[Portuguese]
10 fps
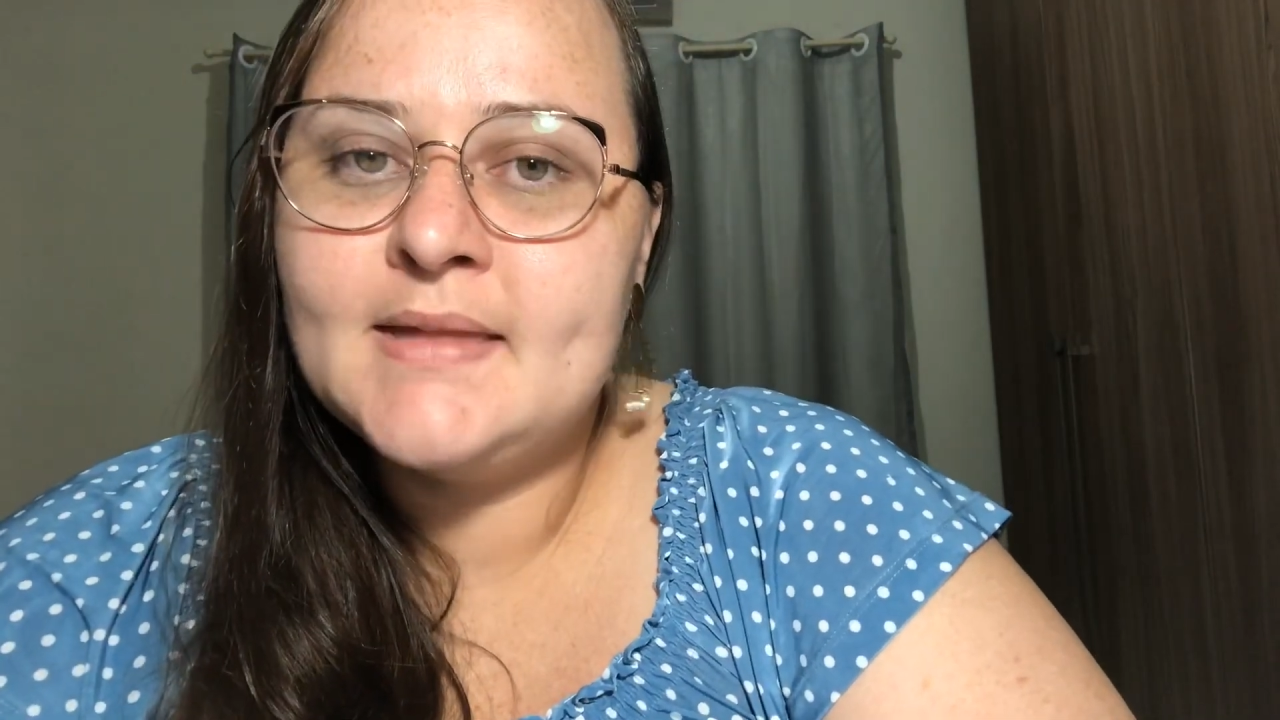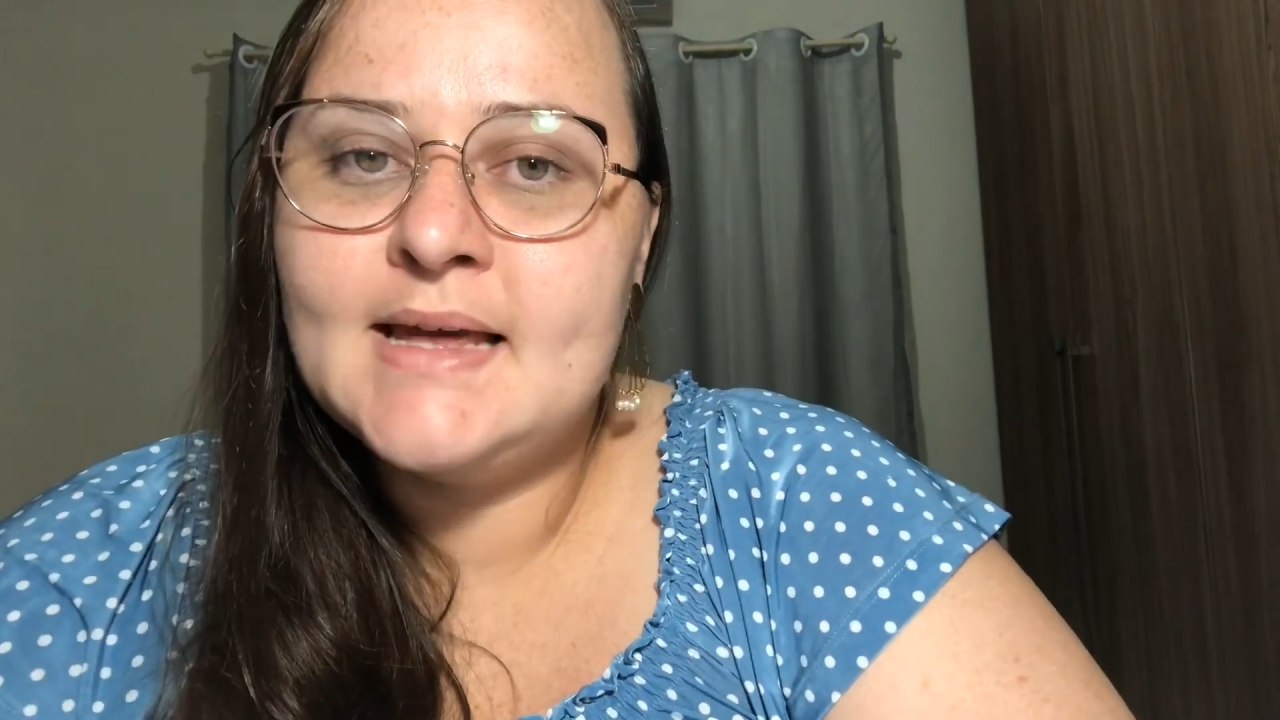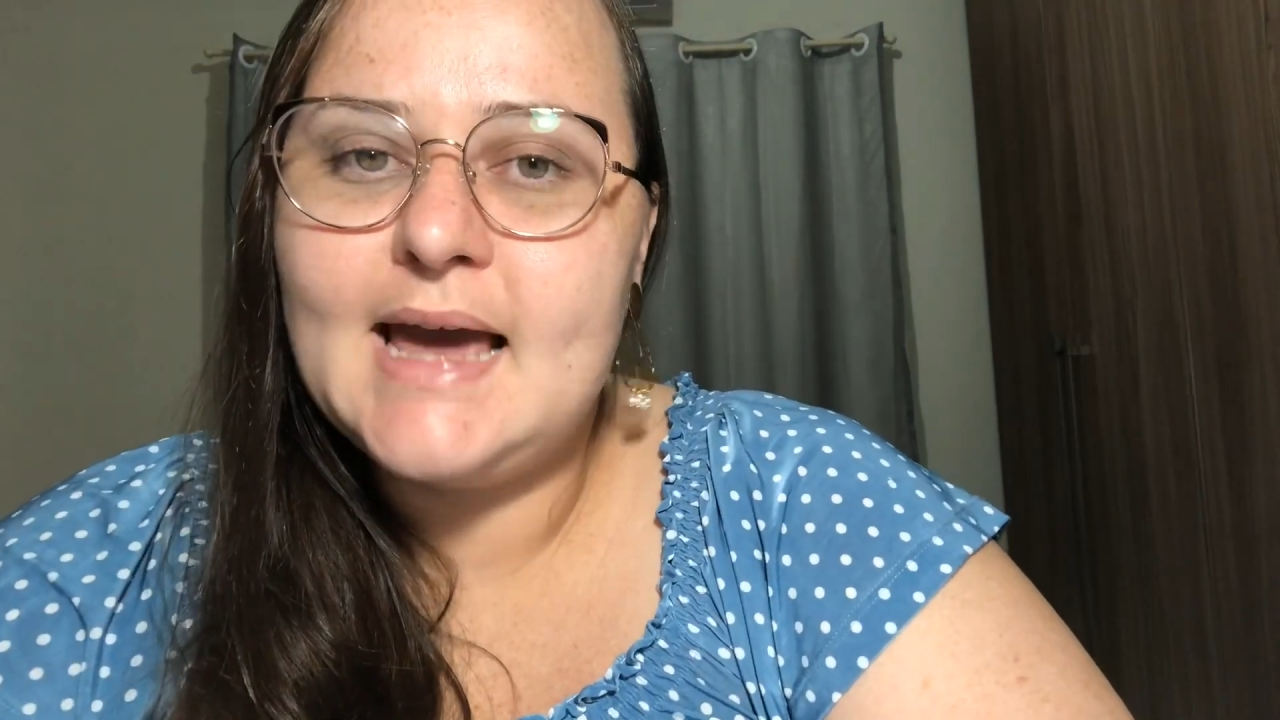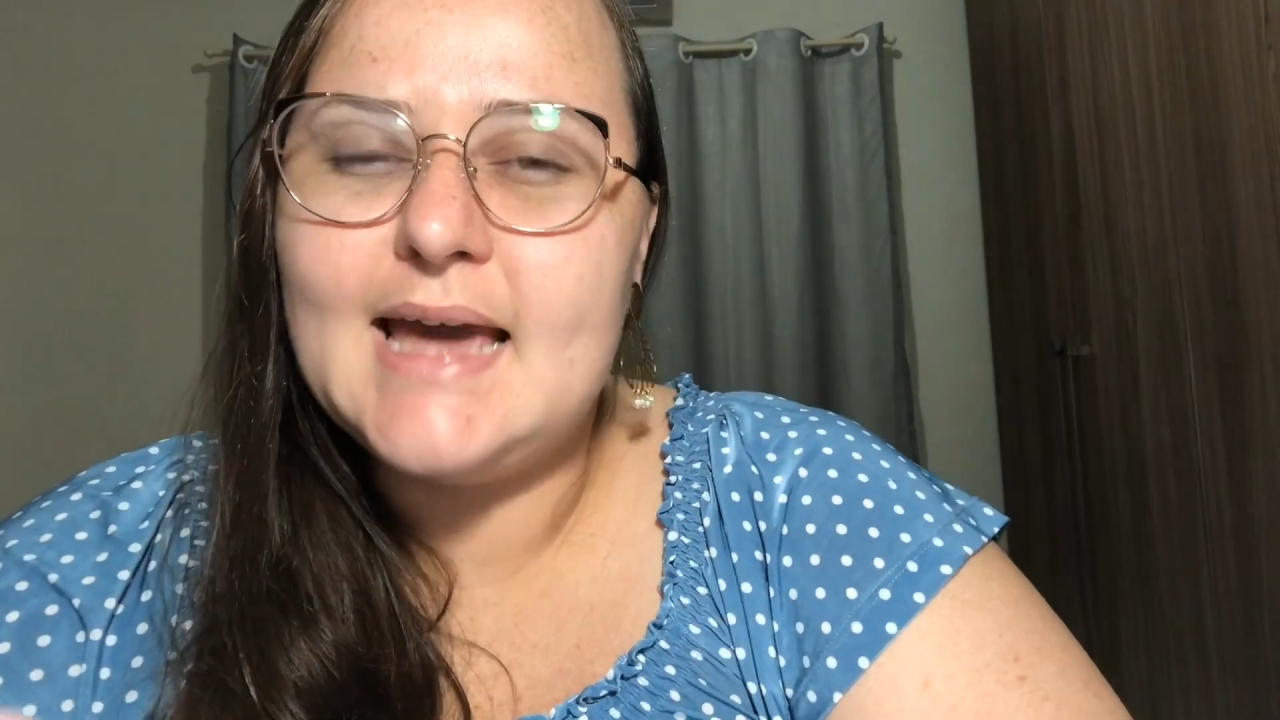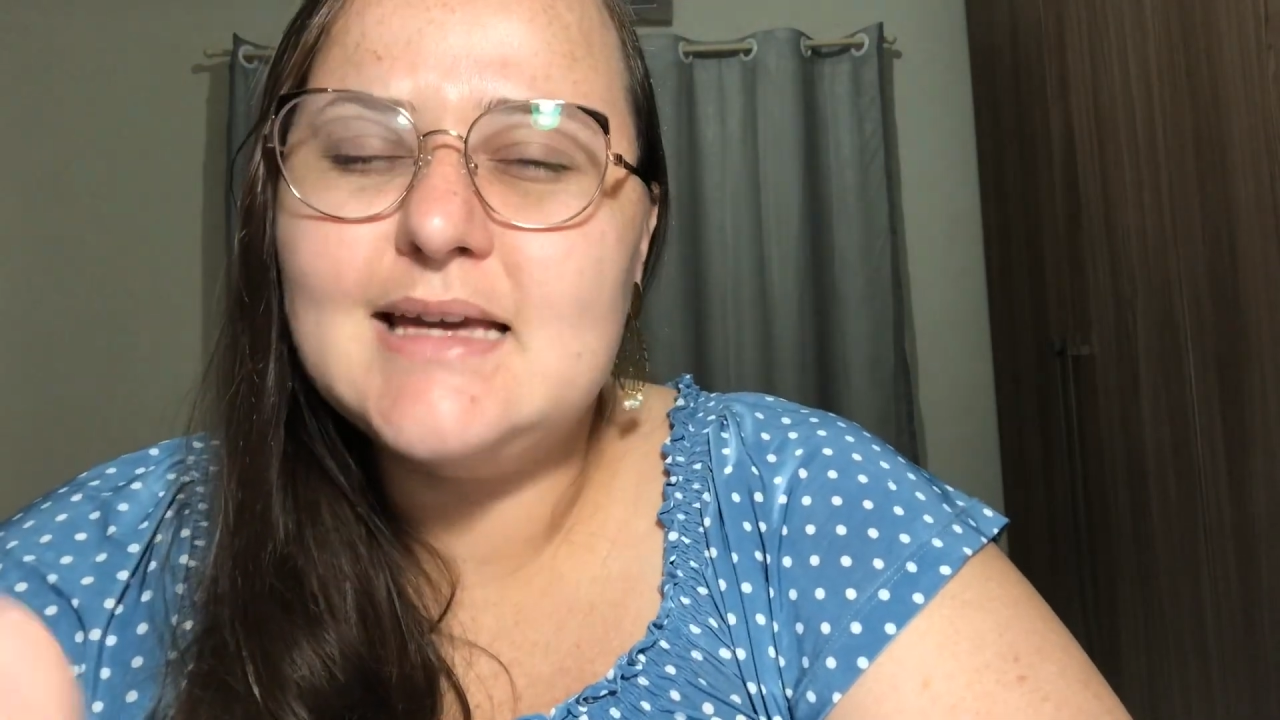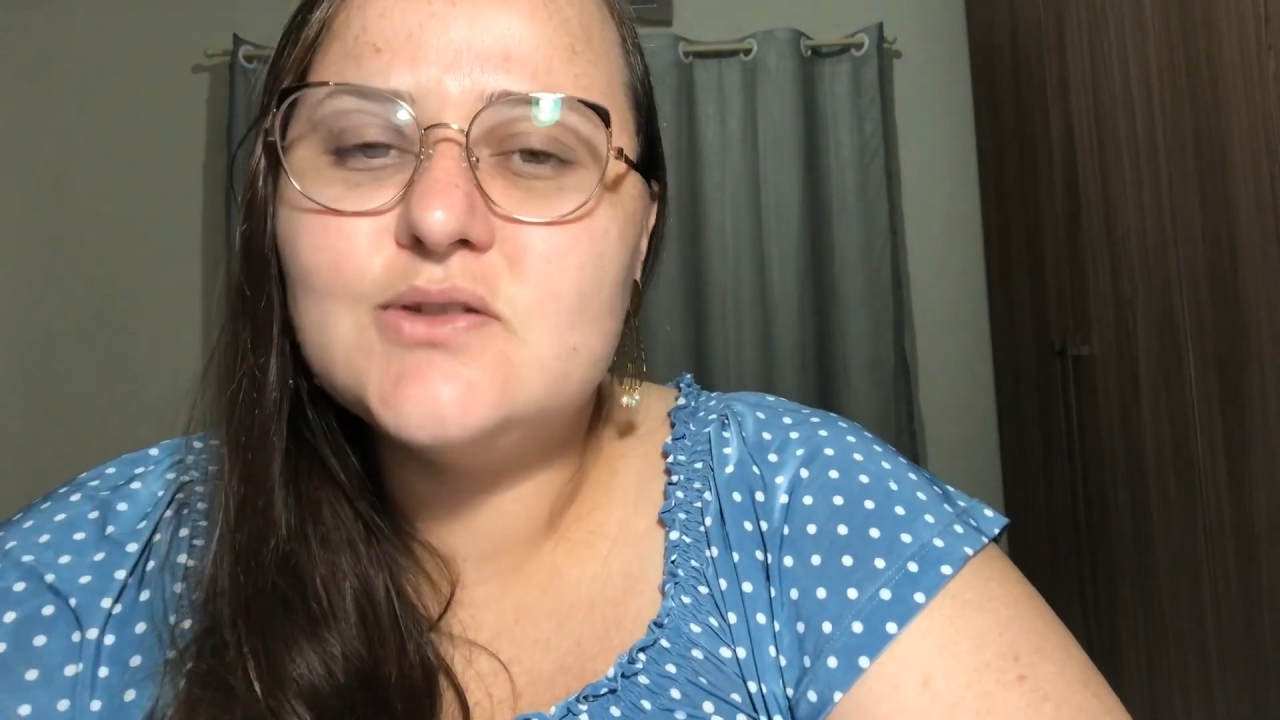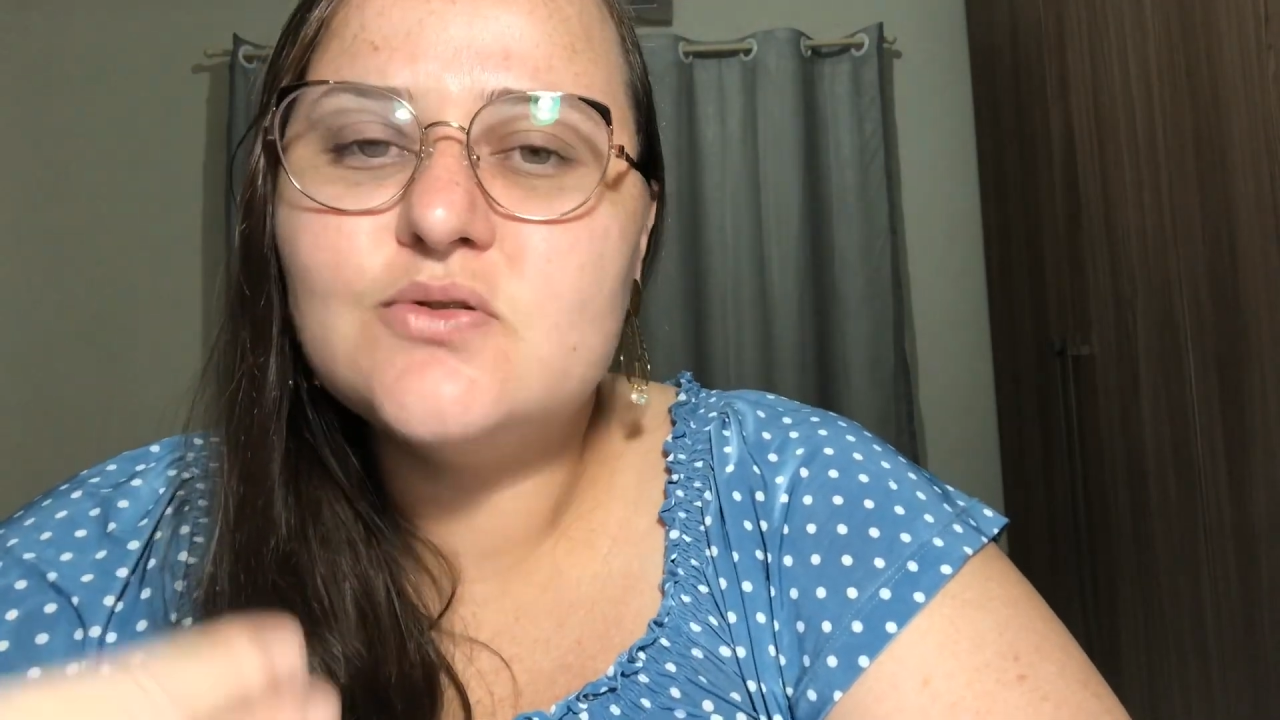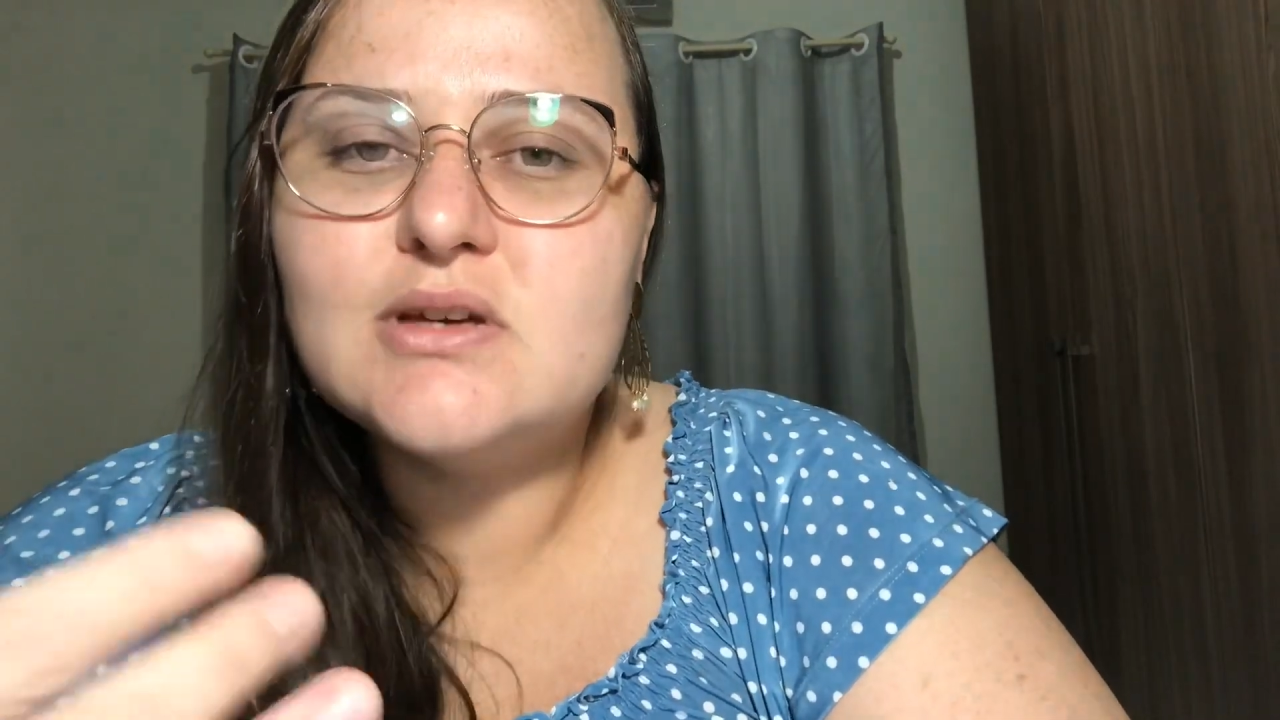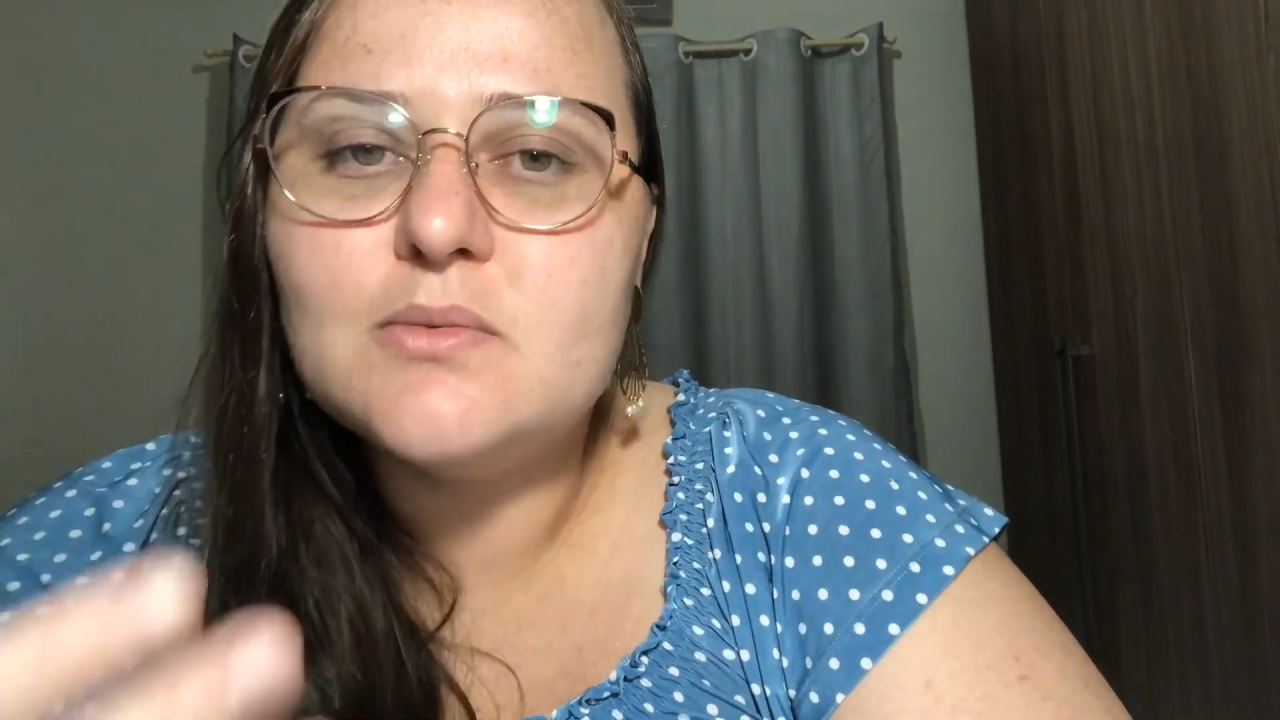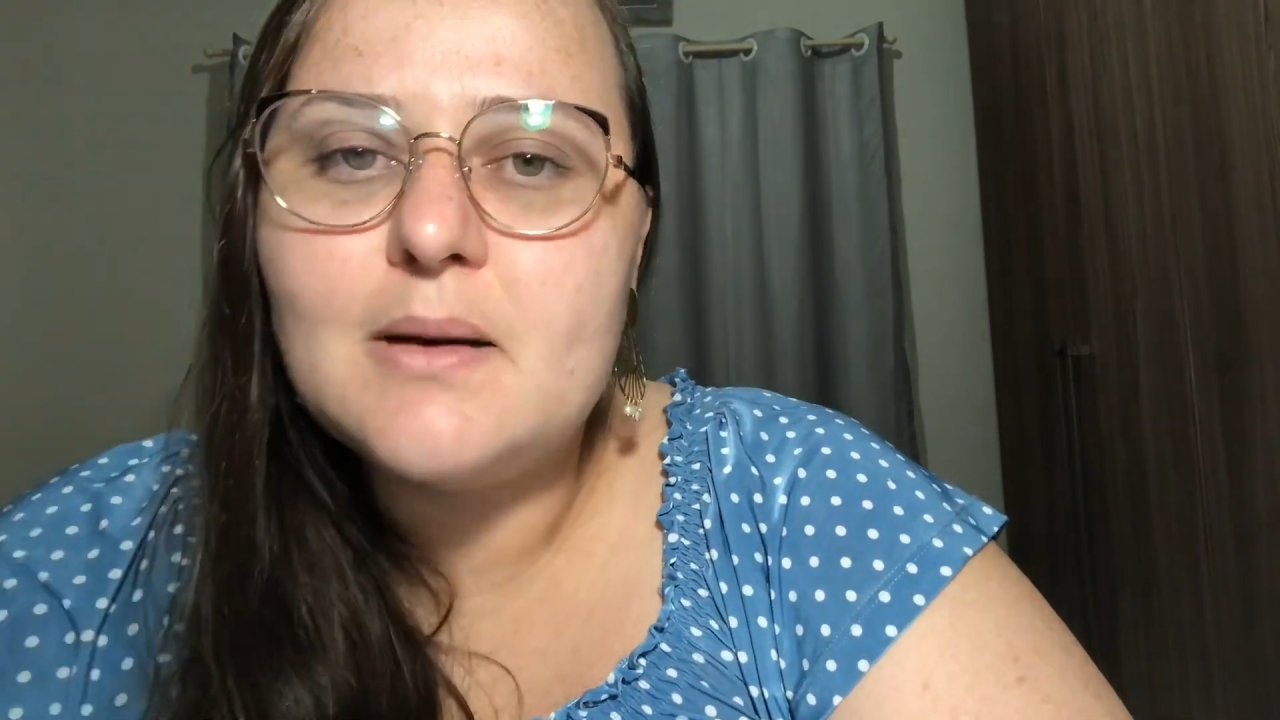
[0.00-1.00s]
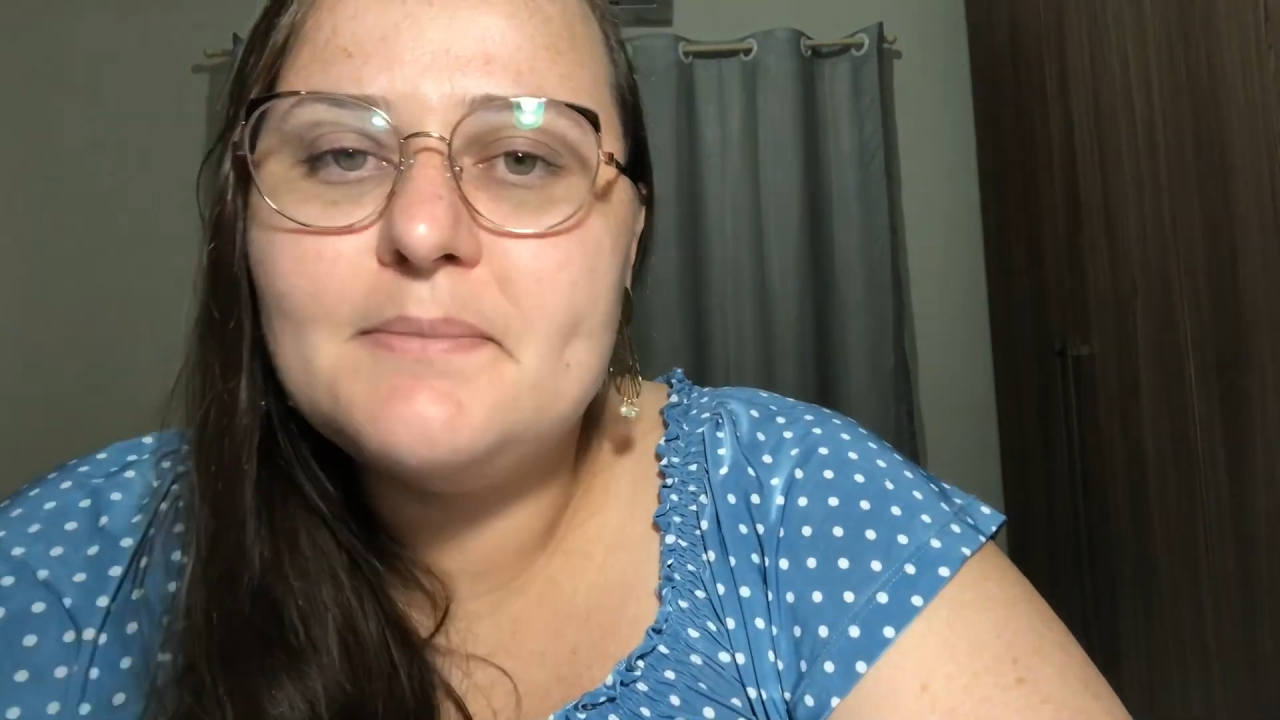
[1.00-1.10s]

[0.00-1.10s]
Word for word: É isso que uma